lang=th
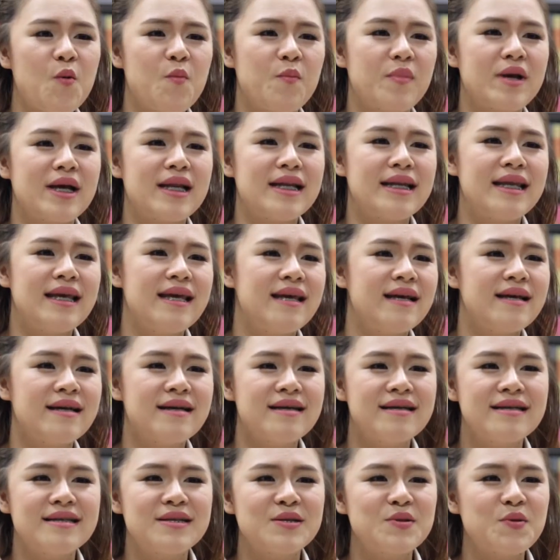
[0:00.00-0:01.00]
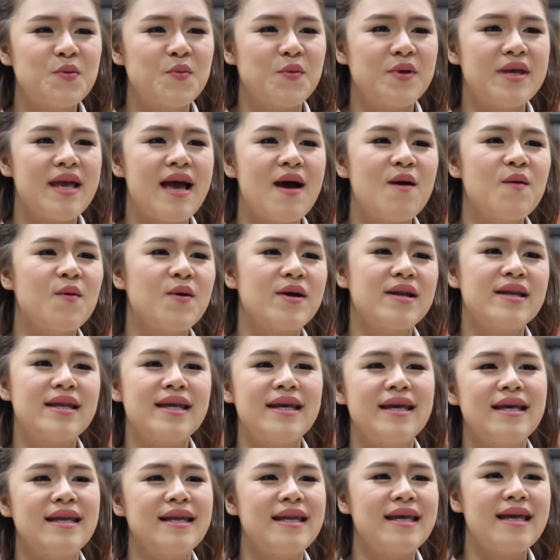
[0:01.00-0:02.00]
กลุ่มกันทีคืนสู่เย้ากัน
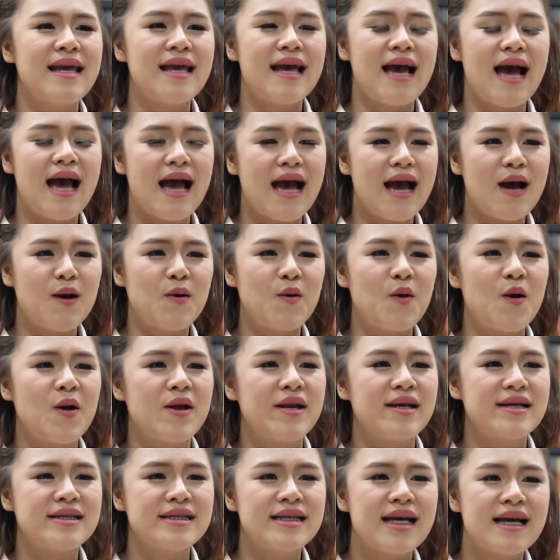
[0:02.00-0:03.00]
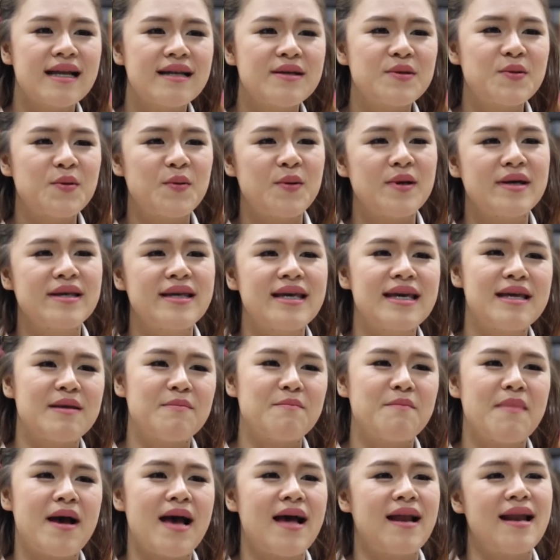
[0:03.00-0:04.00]
ที นี่เอาคอนเนคชันธุรกิจ
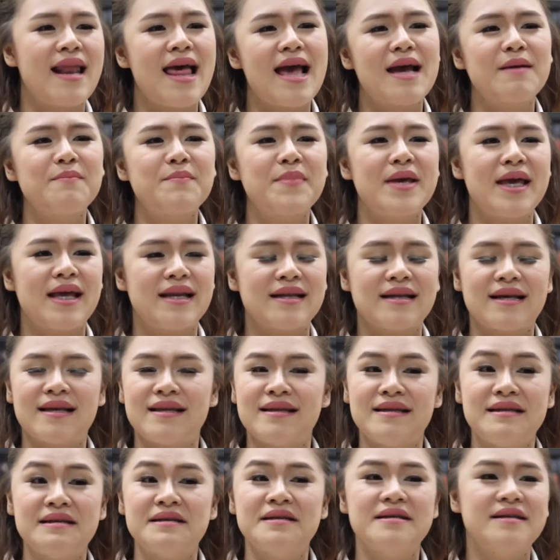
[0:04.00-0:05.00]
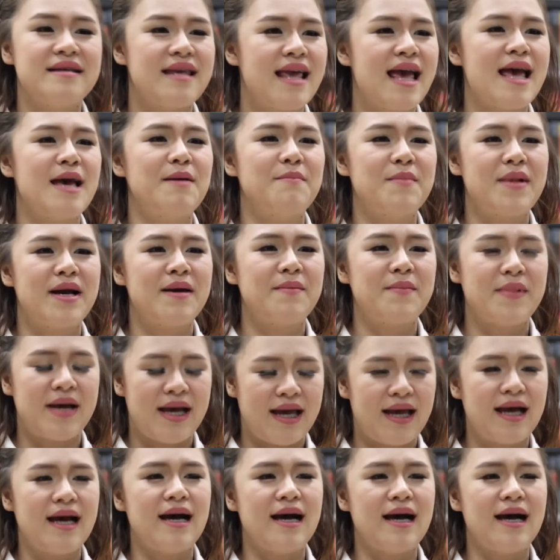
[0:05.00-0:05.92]
มาแลกเปลี่ยนกันเยอะแยะมากมาย